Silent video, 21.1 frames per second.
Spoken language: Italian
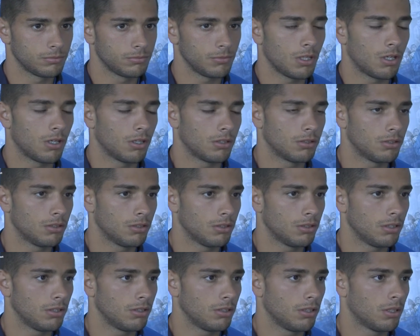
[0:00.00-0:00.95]
Ah, sì,
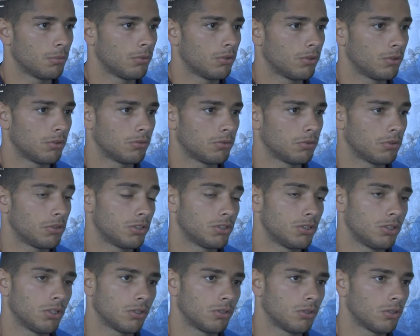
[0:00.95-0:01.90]
sì, siamo
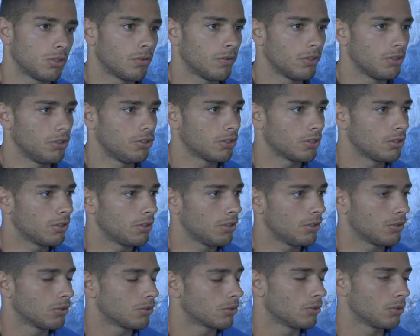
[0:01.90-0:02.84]
forse 8-9 giocatori
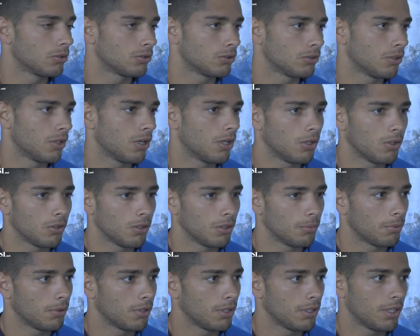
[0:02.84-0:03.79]
dello scorso anno e
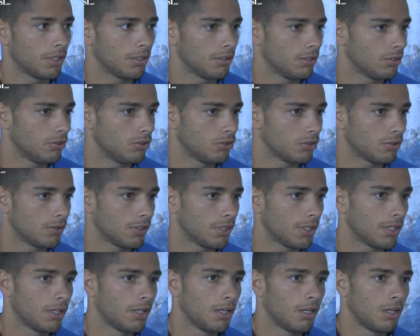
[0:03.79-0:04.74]
poi tanti giovani.
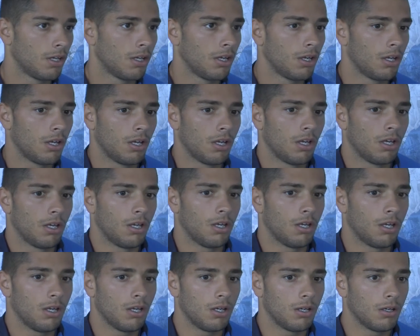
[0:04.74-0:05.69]

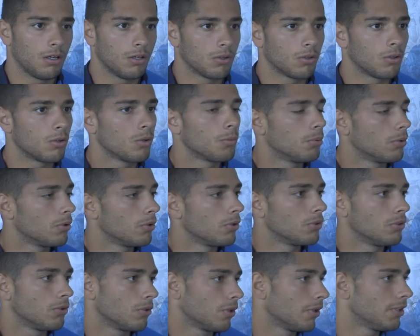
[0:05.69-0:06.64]
Eh, è un gruppo
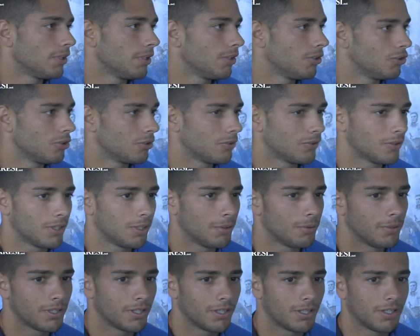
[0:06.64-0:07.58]
sicuramente giovane
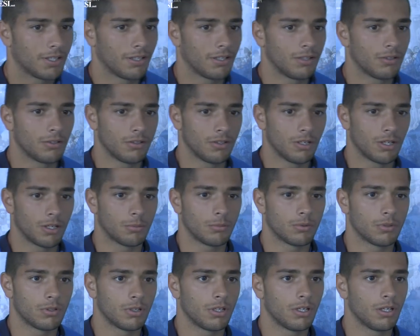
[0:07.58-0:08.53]
perché lo siamo.
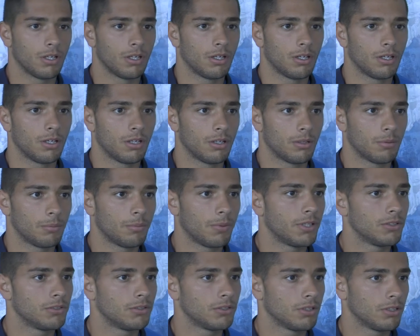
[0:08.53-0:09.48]
E
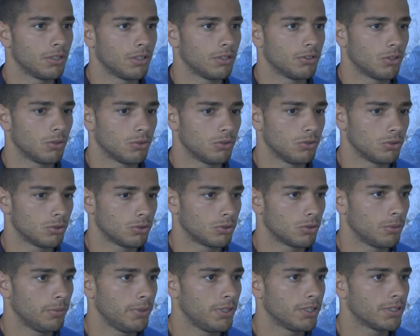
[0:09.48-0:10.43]
penso che c'è un
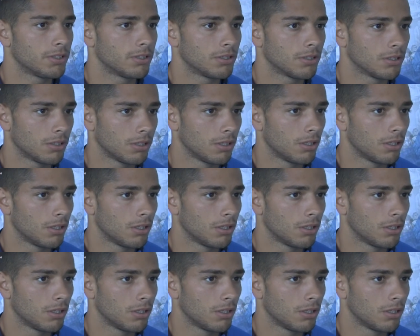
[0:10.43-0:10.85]
giusto mix,